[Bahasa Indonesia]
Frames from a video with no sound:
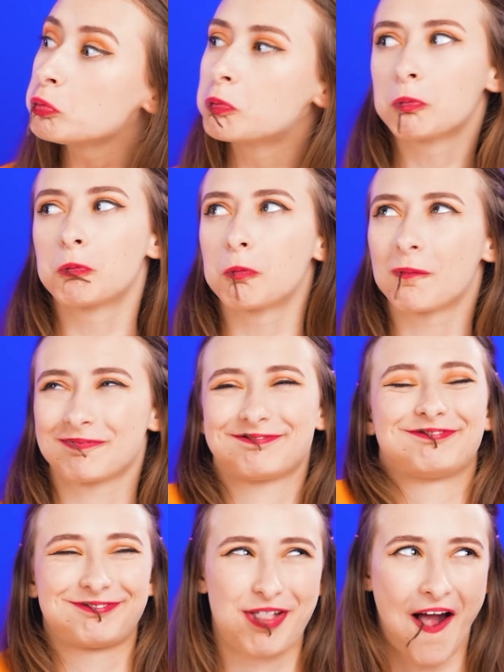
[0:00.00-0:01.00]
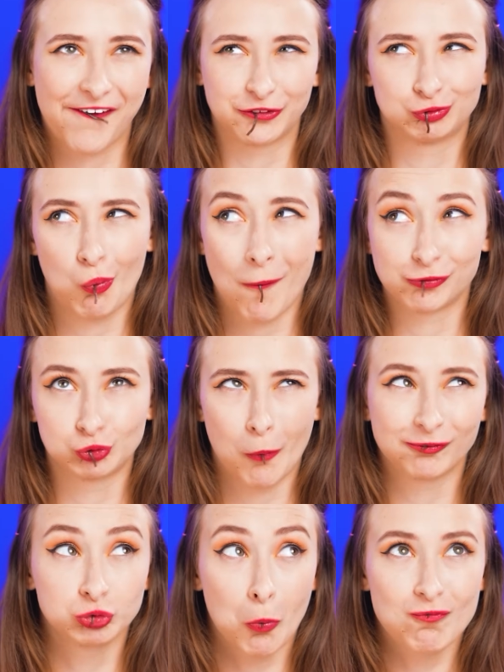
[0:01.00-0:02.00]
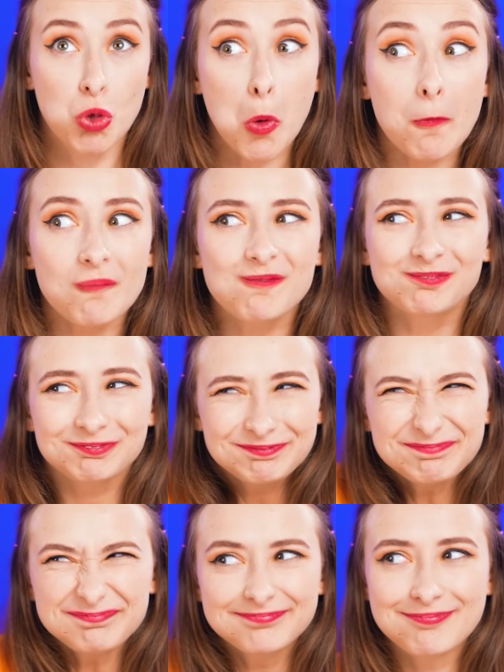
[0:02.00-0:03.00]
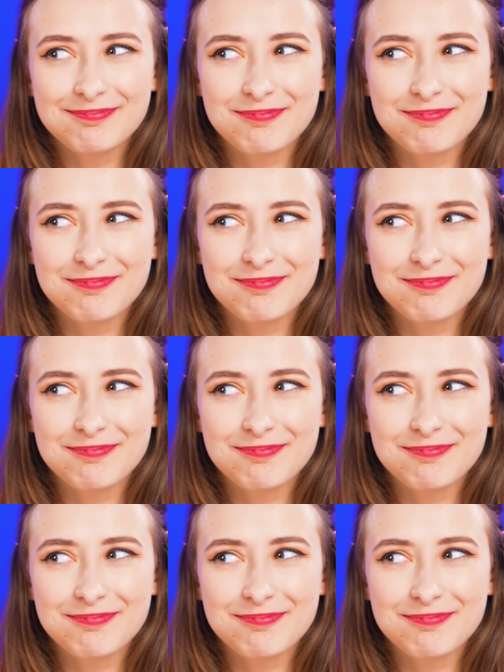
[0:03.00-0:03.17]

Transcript: itu melanggar aturan, tapi kamu bisa makan mie yang lebih enak.